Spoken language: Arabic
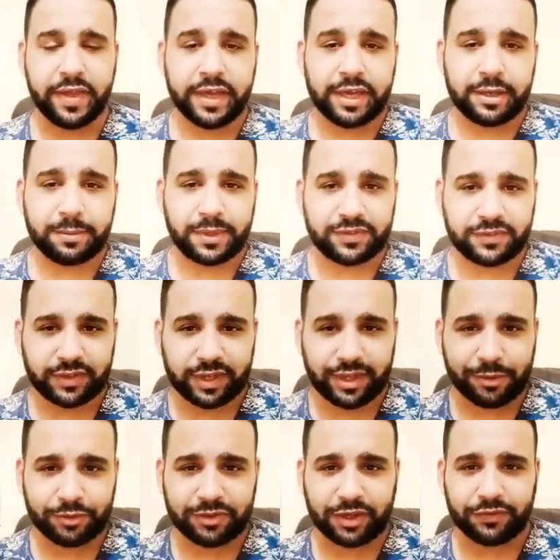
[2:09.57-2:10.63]
بس
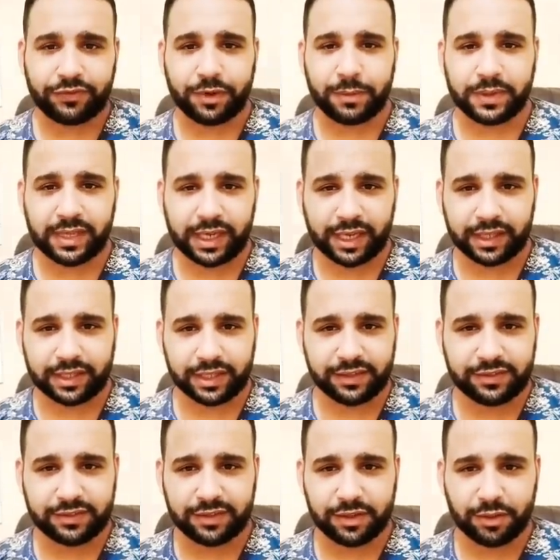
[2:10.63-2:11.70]
الجوزاء في البداية
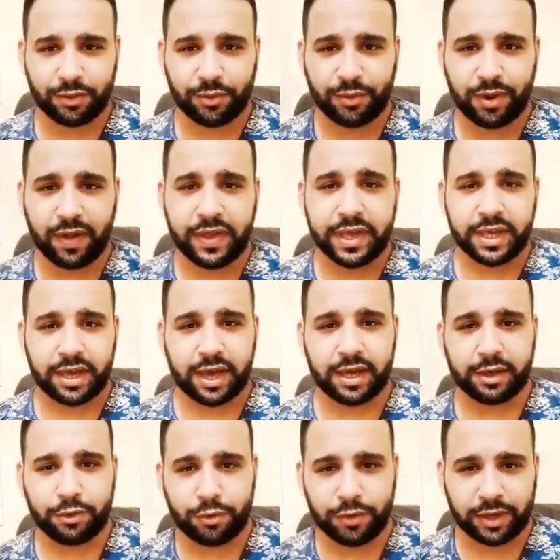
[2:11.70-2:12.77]
هتحس ان هو
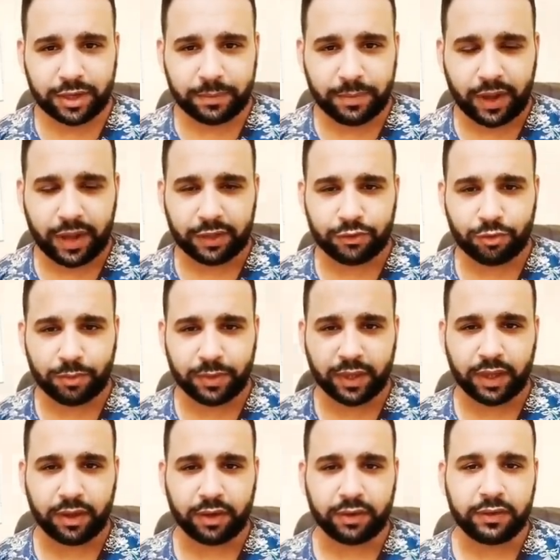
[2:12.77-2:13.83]
هيخونك مع طوب
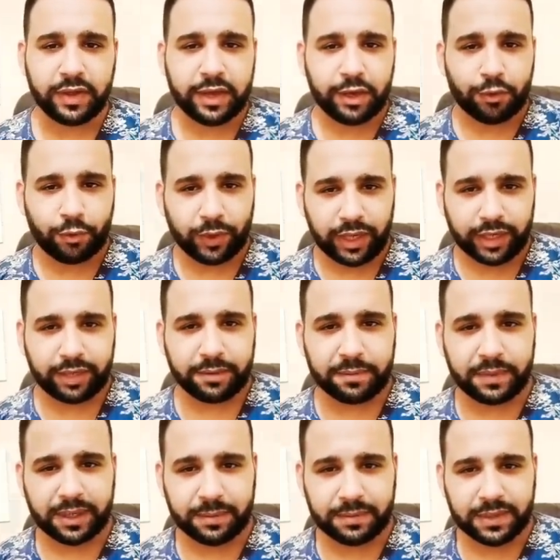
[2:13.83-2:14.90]
الأرض ولكن
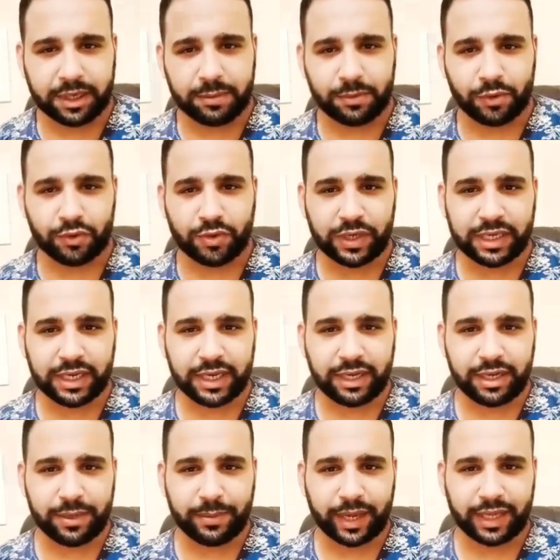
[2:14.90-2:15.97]
بيبدأ الموضوع
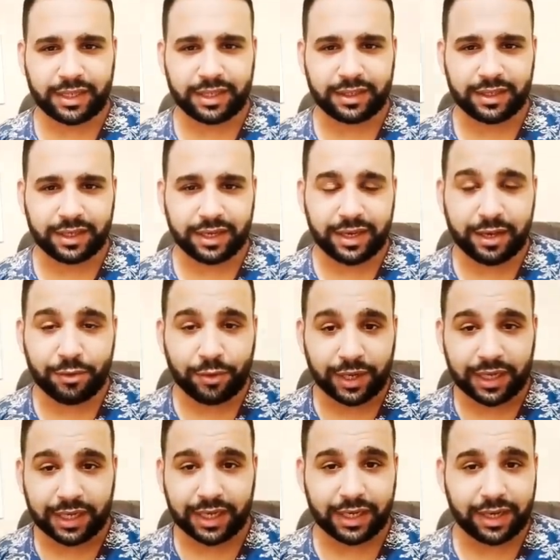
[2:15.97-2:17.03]
يقل معاه تدريجيا
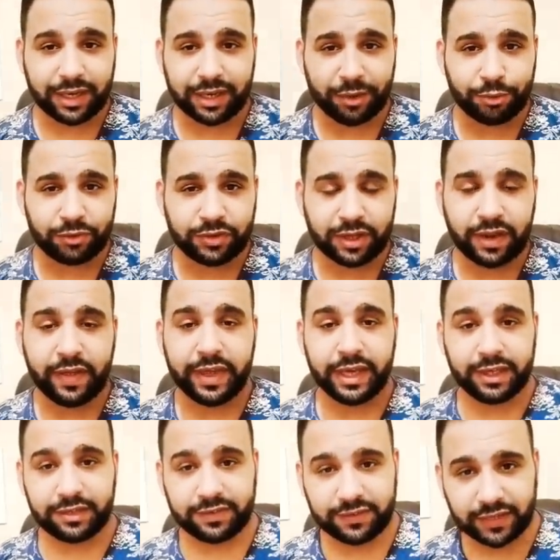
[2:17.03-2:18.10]
ولكن الجوزاء
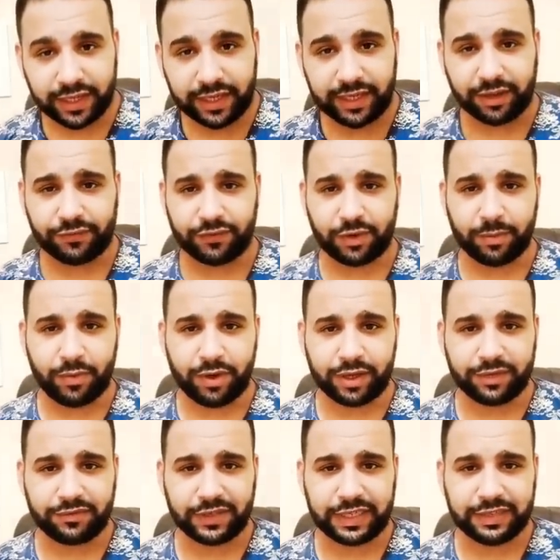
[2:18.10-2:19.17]
سريع في
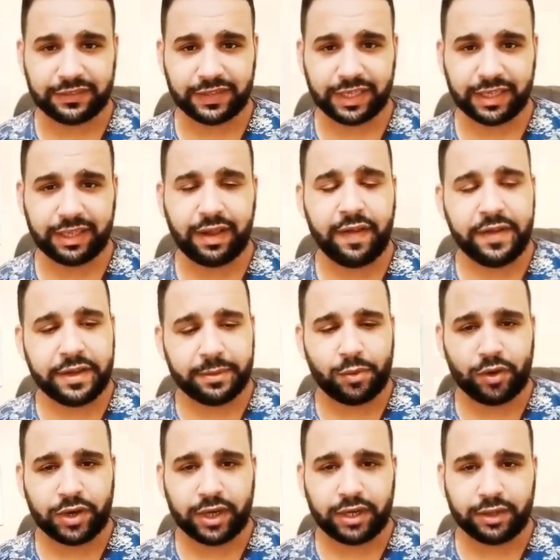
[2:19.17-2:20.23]
المواقف اللي زي دي
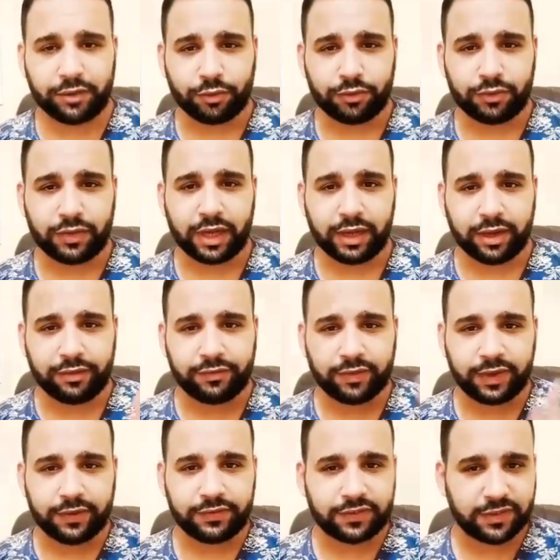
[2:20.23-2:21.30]
ممكن يردها لك في
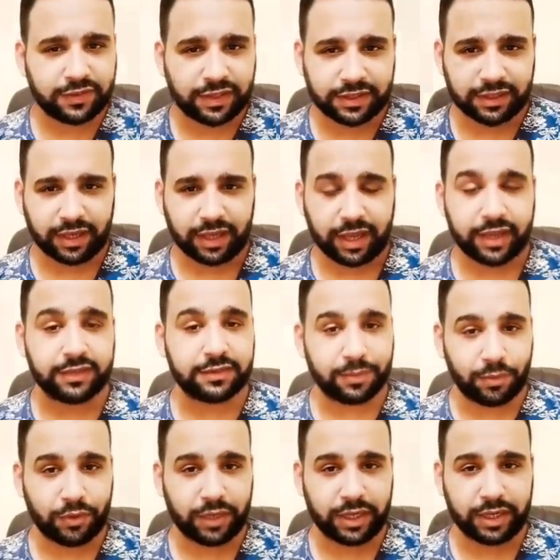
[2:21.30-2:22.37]
نفس ذات اللحظة
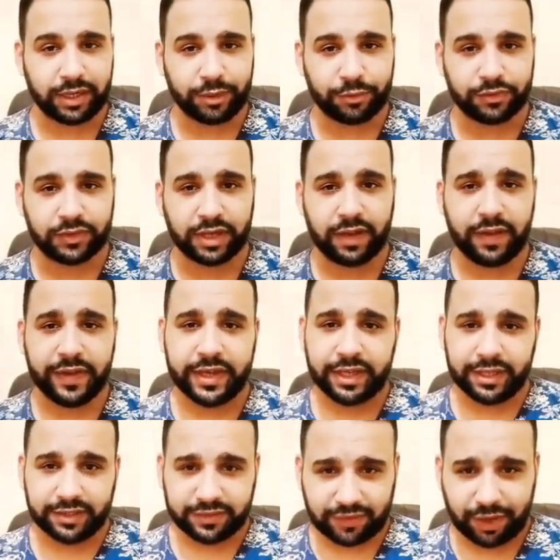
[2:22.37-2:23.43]
برج الجوزاء
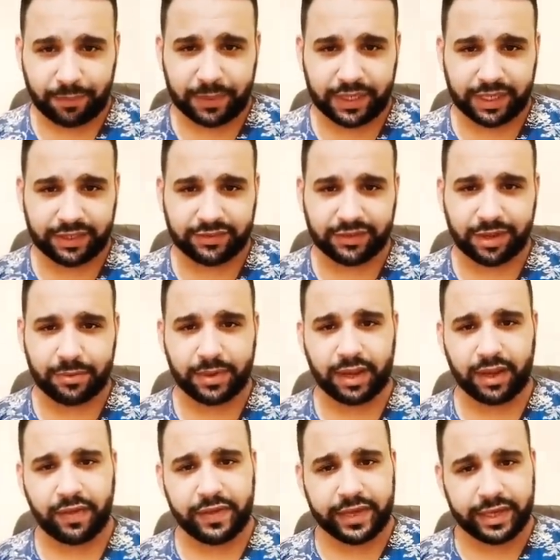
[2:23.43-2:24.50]
صعب ان
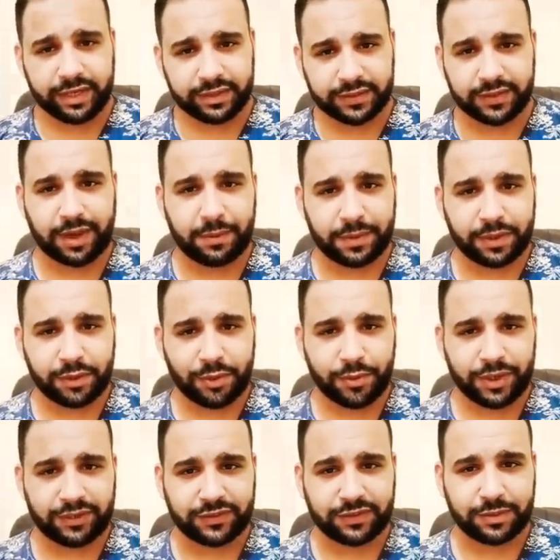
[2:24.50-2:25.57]
يسامح صعب ان هو
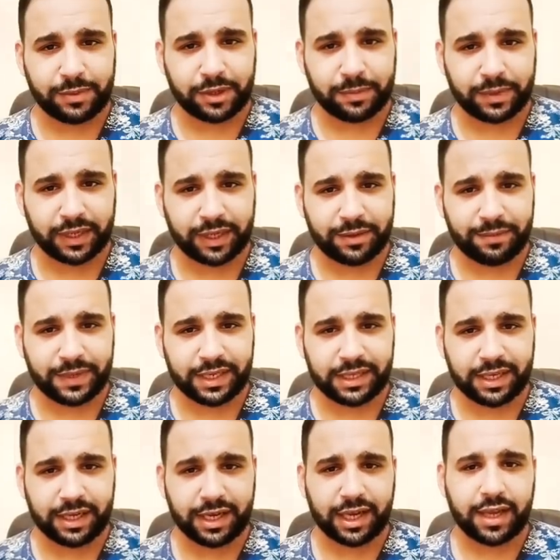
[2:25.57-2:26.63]
يسيبك من غير ما
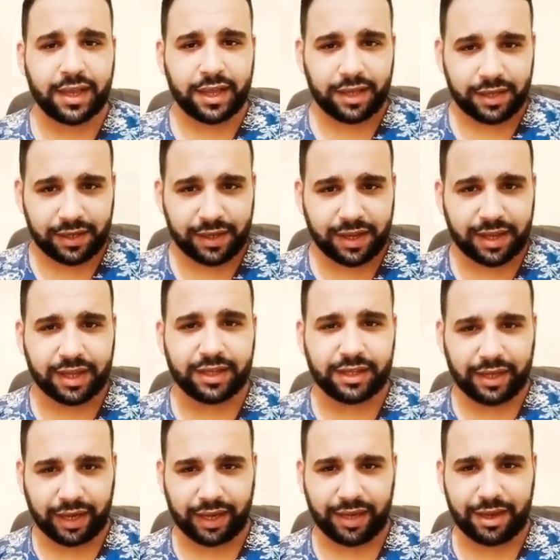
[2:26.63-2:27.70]
يضايقك لا
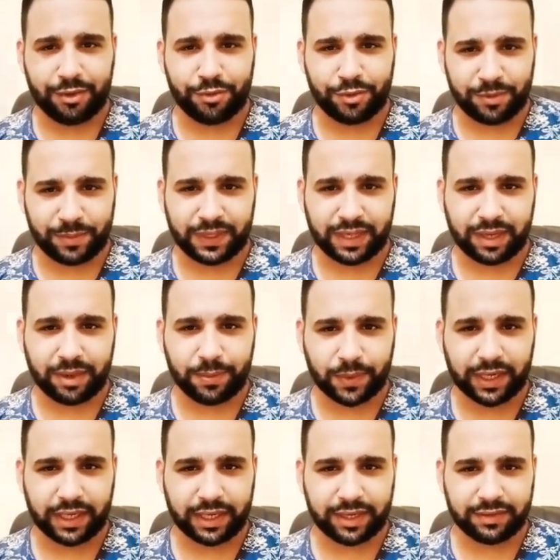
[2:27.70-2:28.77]
يحاول من الاوراق
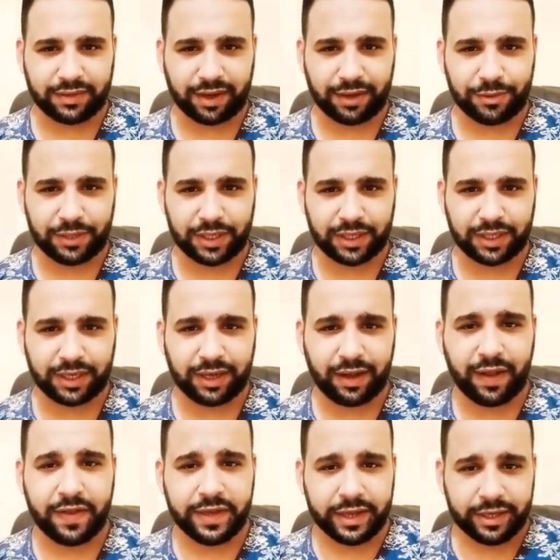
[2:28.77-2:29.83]
اللي تحاول ان هي
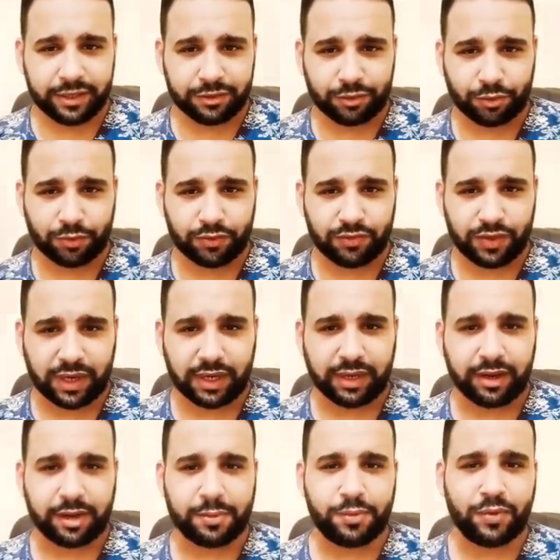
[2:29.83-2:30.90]
تردها
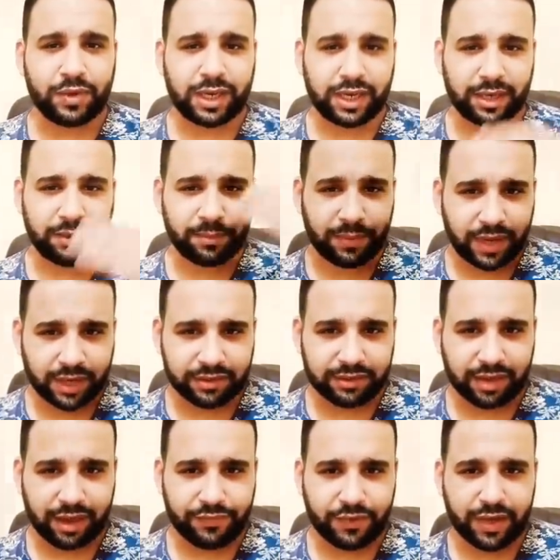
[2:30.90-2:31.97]
لك ممكن
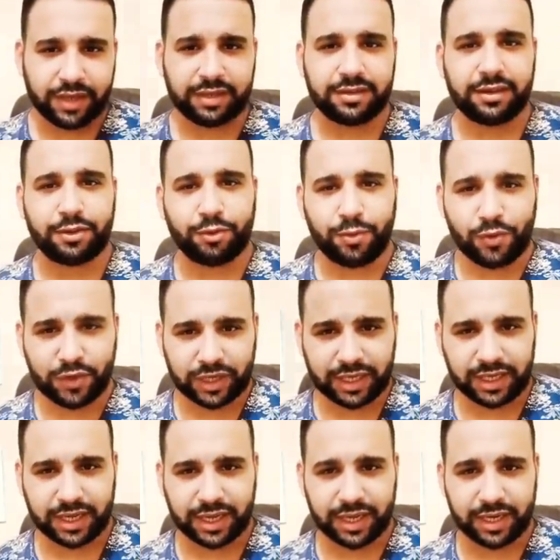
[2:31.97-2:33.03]
باضعاف اكتر وممكن
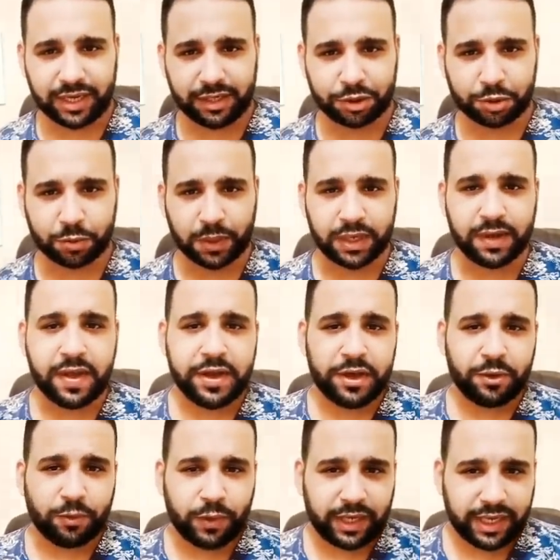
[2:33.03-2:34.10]
اقل شويه
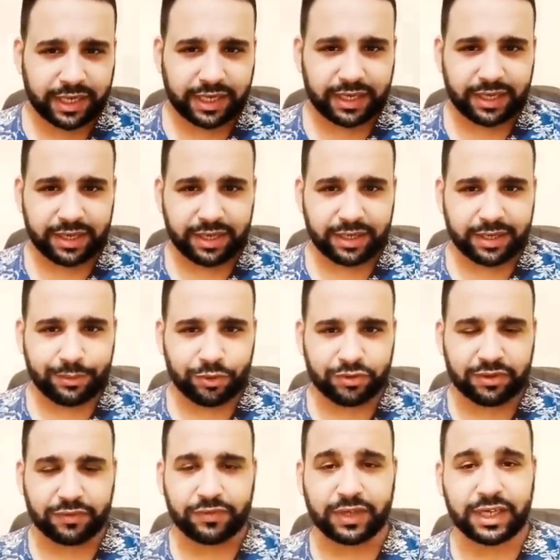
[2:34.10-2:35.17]
ولكن اللي احنا
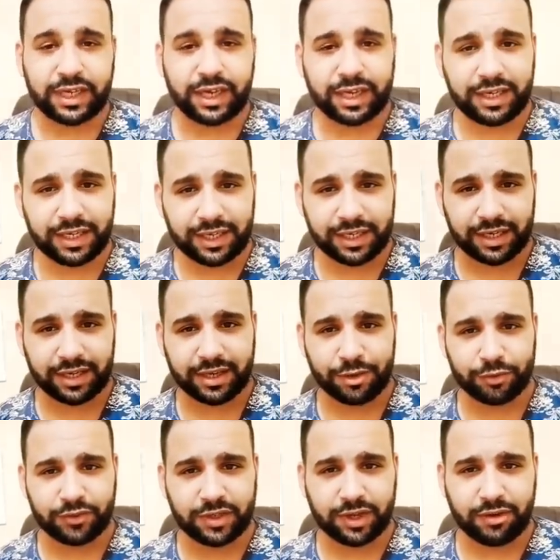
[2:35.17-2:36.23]
متفقين عليه ان
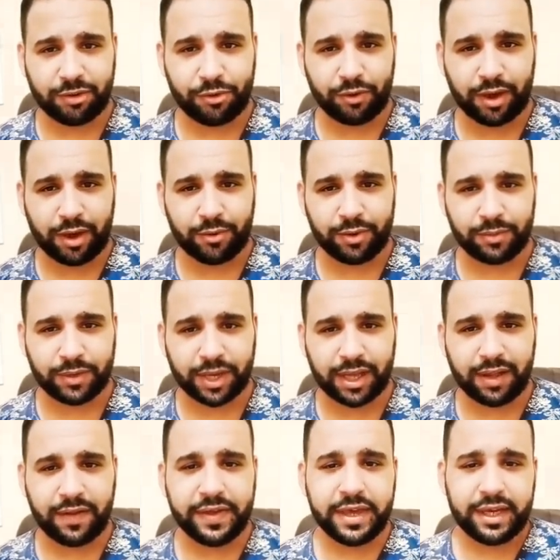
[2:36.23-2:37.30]
الجوزاء رجل او
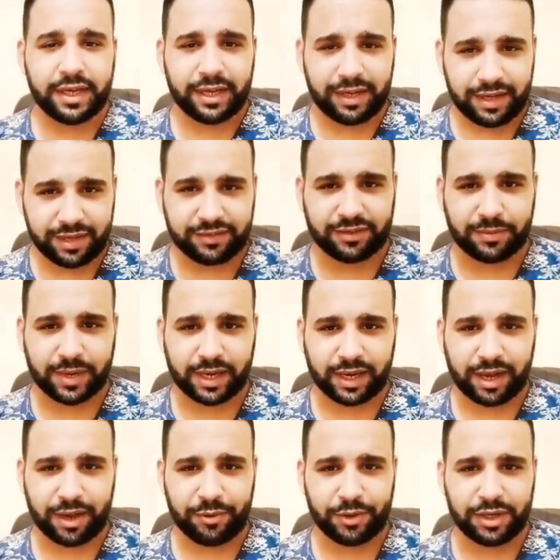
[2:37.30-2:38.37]
امراه لازم
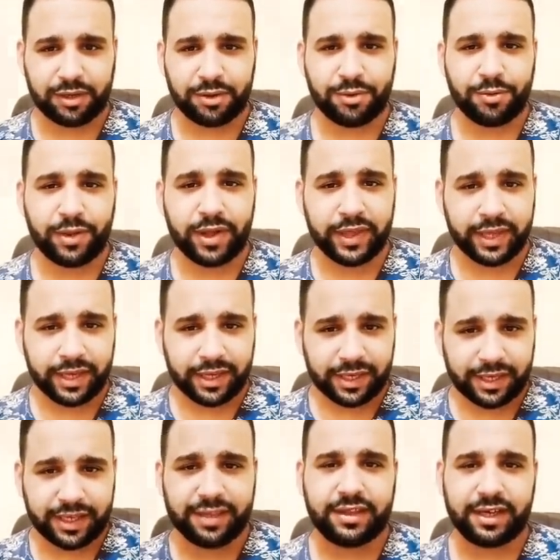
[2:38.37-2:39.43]
هيحاول ان هو
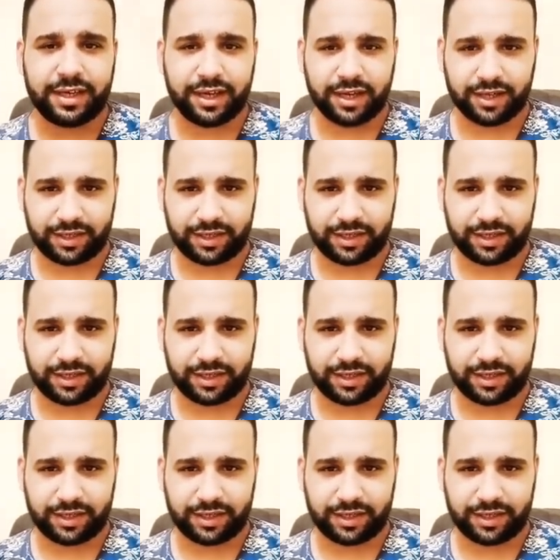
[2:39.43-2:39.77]
يضايقك